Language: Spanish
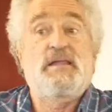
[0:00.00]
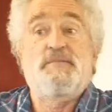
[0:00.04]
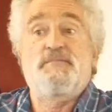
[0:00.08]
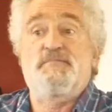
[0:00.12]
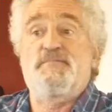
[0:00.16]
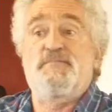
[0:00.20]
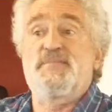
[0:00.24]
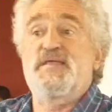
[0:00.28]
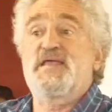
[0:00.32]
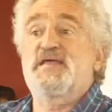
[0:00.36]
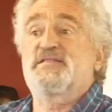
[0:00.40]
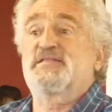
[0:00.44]

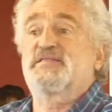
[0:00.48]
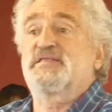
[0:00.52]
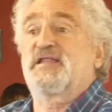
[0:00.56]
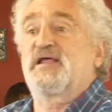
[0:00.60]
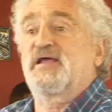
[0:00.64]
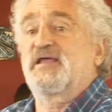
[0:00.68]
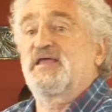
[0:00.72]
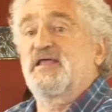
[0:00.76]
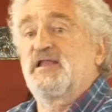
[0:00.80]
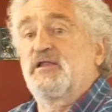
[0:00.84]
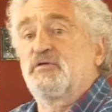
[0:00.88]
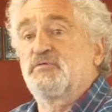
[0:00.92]

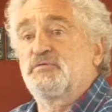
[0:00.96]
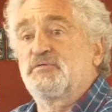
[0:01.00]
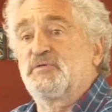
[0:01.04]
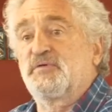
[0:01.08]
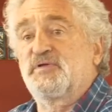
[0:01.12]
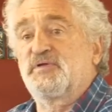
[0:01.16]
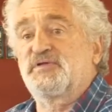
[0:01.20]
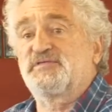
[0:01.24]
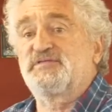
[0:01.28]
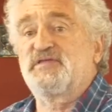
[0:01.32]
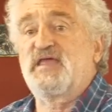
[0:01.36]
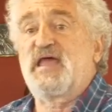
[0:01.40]
Mientras que la
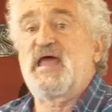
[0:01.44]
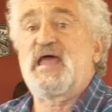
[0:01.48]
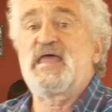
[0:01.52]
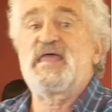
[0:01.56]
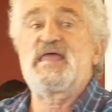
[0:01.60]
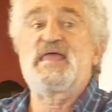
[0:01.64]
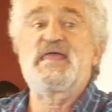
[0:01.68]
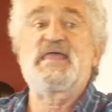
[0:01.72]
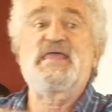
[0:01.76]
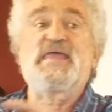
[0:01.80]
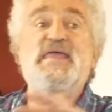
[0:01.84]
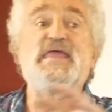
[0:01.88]
universidad
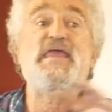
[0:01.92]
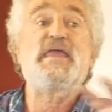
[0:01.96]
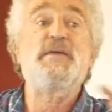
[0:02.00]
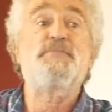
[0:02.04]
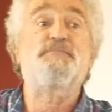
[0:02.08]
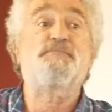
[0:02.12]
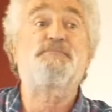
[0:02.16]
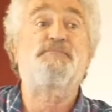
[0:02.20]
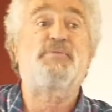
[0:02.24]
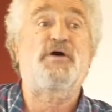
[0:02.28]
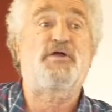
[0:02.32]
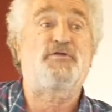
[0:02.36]

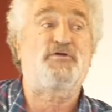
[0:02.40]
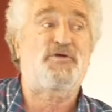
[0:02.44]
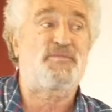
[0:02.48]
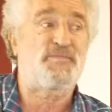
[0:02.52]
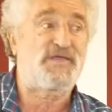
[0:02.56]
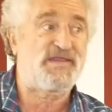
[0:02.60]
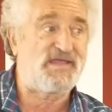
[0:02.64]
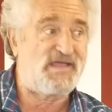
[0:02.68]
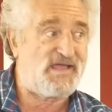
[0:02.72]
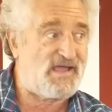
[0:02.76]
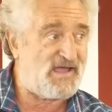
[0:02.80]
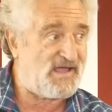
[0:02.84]

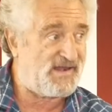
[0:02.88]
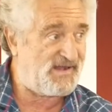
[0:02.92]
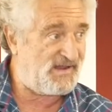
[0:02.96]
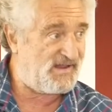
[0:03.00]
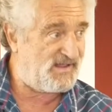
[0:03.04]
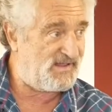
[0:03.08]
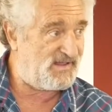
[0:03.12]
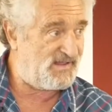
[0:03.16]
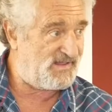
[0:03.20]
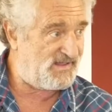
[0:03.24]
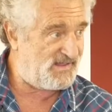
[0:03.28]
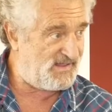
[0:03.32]

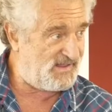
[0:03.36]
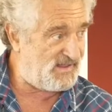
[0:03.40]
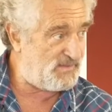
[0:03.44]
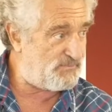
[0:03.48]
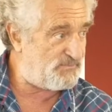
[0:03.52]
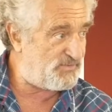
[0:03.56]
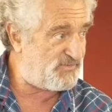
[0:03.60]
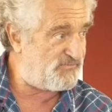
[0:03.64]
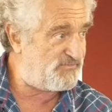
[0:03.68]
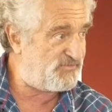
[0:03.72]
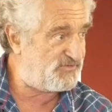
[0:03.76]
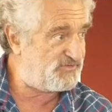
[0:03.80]
hispanoamericana es
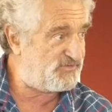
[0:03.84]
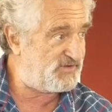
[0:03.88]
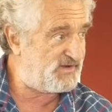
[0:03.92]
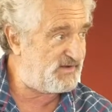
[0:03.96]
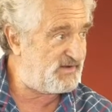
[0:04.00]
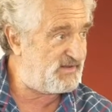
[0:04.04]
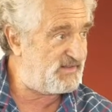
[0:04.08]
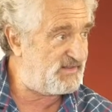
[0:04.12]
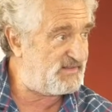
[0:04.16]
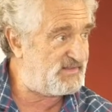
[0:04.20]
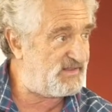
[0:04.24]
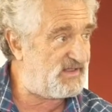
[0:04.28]

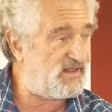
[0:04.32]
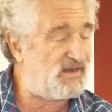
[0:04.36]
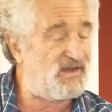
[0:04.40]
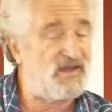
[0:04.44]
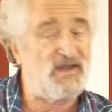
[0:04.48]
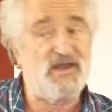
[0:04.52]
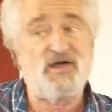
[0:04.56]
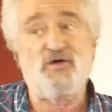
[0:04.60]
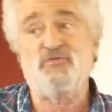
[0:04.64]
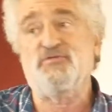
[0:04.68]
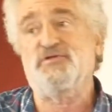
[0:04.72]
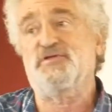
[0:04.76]
profesionalista,
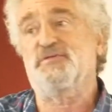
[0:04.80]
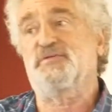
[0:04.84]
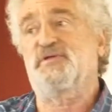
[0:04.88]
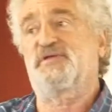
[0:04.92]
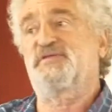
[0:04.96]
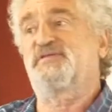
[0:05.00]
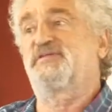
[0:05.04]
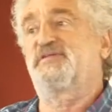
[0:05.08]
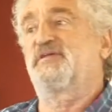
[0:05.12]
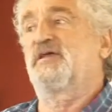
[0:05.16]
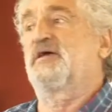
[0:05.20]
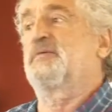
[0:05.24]
la
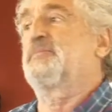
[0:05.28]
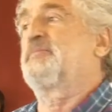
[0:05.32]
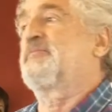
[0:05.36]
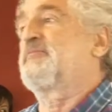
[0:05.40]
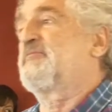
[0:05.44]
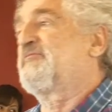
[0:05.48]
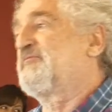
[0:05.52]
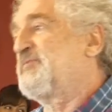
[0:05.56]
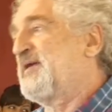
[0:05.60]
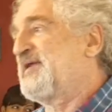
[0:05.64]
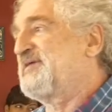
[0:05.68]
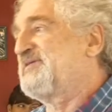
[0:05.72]
universidad
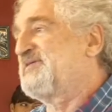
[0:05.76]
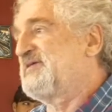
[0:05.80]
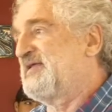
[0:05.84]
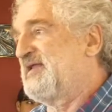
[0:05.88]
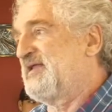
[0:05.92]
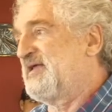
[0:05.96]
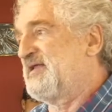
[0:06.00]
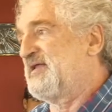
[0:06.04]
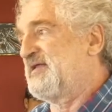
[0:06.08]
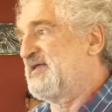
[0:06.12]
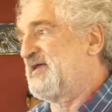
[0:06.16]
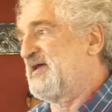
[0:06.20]

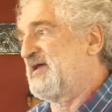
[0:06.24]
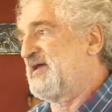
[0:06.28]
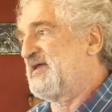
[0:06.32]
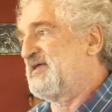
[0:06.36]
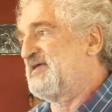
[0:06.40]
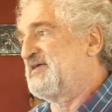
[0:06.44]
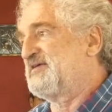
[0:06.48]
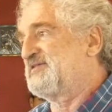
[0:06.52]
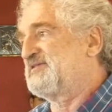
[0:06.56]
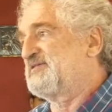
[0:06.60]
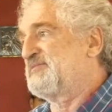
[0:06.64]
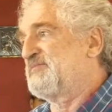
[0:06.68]
brasileña
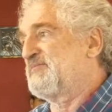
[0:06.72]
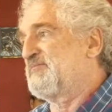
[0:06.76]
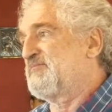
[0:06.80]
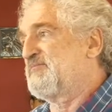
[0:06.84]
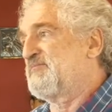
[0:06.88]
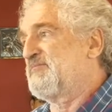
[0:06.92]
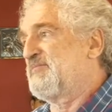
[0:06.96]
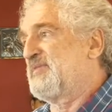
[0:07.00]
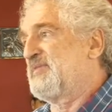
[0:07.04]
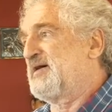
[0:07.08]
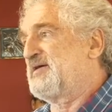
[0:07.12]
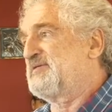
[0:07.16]
es
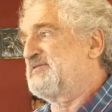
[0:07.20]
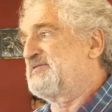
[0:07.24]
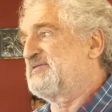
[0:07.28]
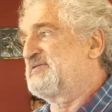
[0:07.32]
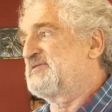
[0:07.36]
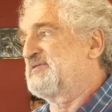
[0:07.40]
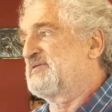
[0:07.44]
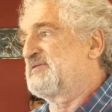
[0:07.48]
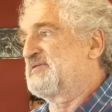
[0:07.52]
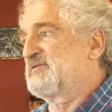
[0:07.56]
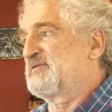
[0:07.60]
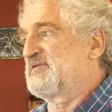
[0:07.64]
más
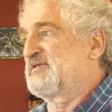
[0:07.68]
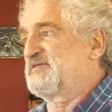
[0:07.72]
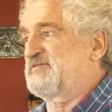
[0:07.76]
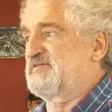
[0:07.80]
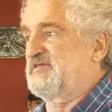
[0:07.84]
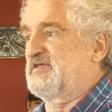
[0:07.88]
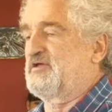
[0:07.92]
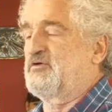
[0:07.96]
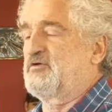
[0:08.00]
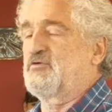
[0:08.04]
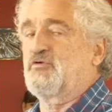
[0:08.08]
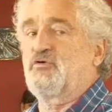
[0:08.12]
de
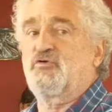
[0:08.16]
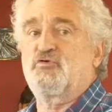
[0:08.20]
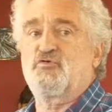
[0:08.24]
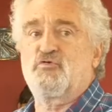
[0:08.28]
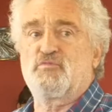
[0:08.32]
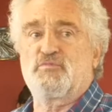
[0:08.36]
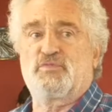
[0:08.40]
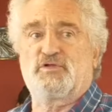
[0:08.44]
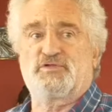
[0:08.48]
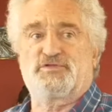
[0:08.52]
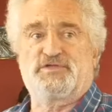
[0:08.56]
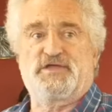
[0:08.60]
sesgo
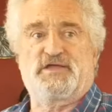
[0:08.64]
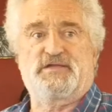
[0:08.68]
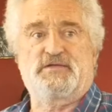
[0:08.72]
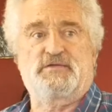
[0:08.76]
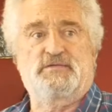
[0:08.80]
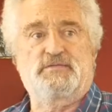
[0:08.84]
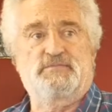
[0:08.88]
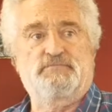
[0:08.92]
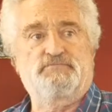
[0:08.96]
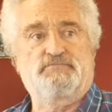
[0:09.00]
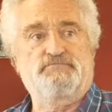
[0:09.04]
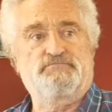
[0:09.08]
humboldtiana.
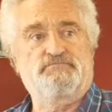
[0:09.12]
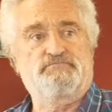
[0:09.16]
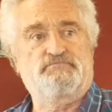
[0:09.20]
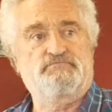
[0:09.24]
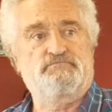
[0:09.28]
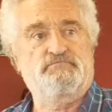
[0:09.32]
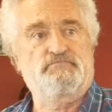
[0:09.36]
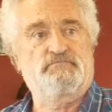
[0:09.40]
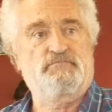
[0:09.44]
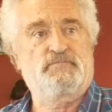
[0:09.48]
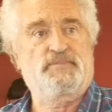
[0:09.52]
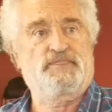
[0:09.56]

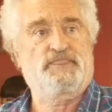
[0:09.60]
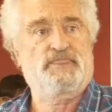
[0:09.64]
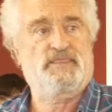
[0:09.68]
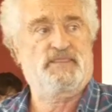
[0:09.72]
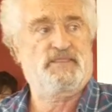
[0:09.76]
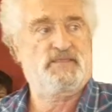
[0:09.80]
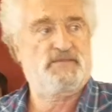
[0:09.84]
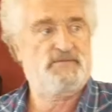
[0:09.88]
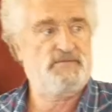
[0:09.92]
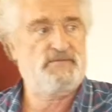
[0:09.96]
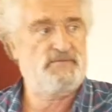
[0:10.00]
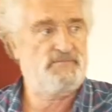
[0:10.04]

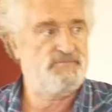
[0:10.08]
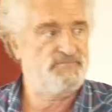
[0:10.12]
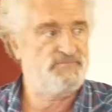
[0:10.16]
¿Mm?